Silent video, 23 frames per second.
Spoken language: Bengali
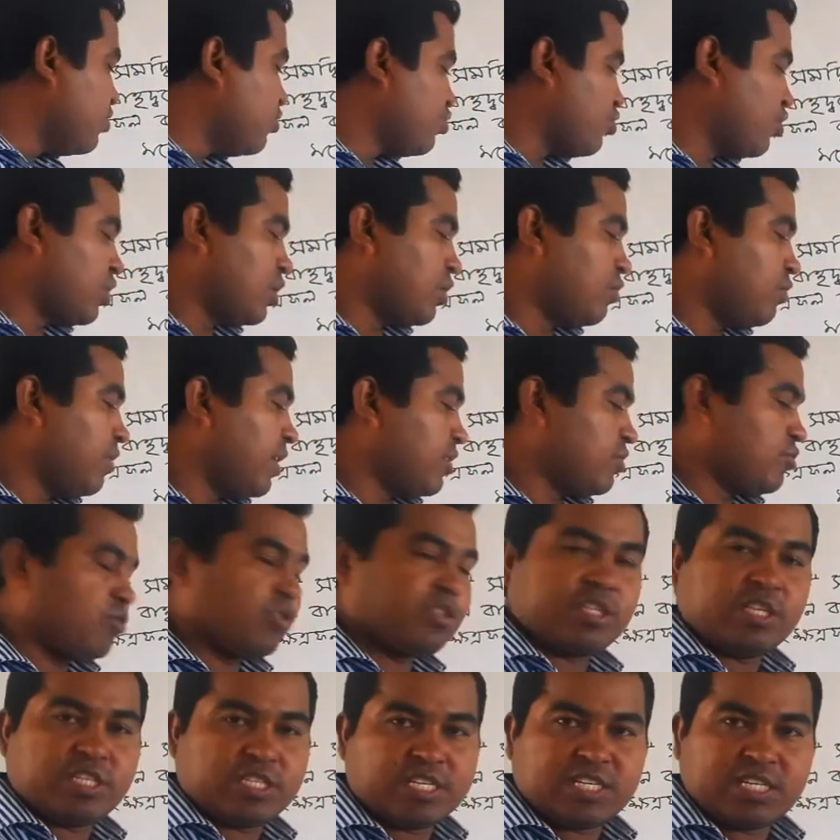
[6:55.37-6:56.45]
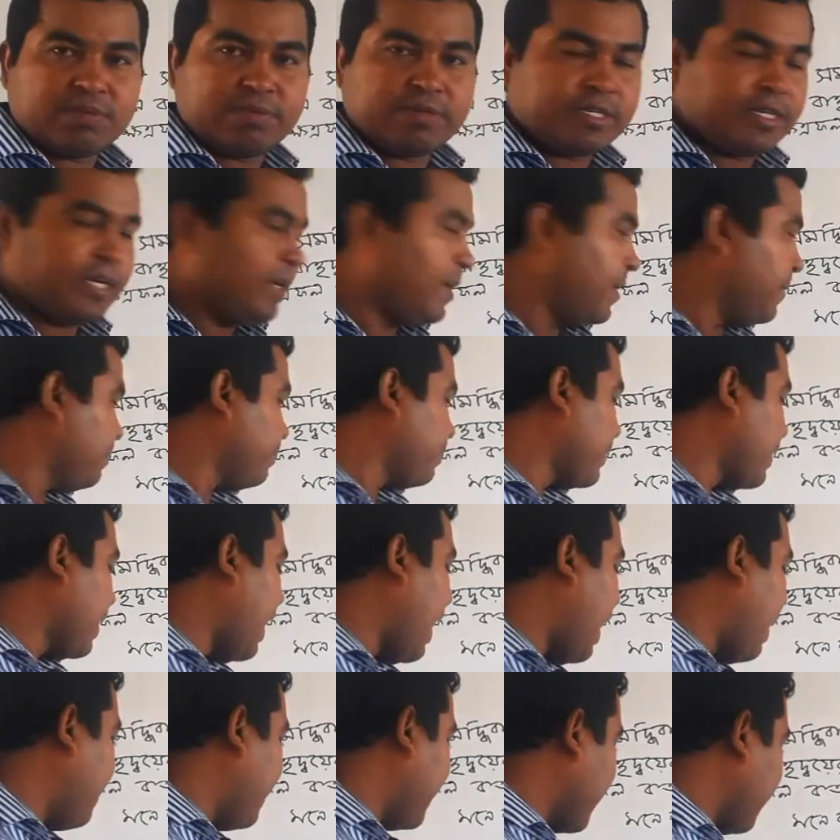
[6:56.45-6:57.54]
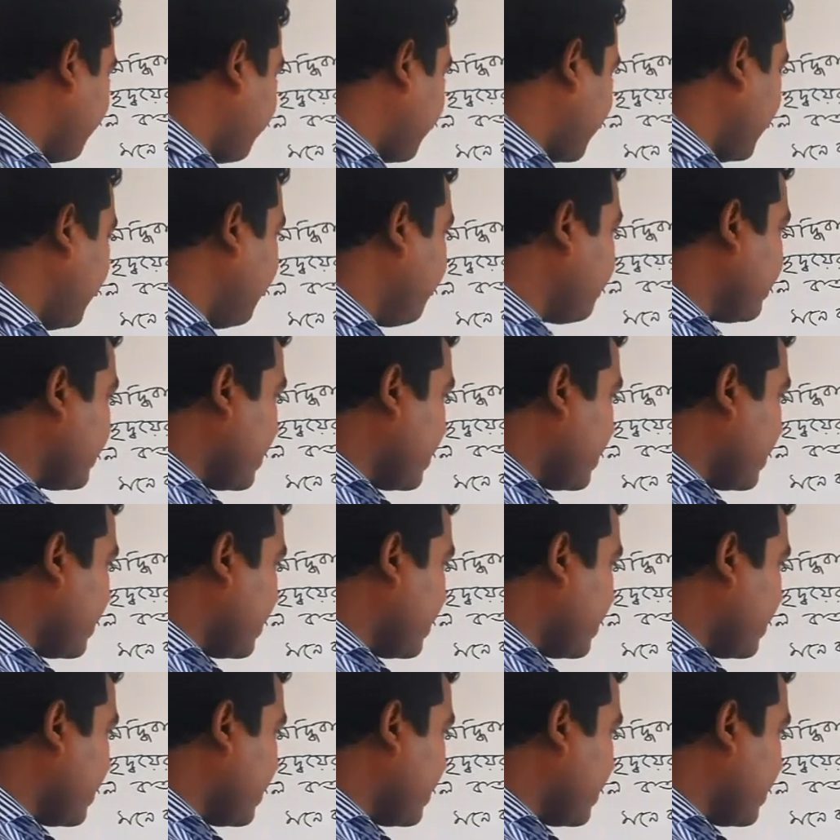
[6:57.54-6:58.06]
এইট ইন্টু সতেরো একশো ছত্রিশ সেন্টিমিটার আবার আমরা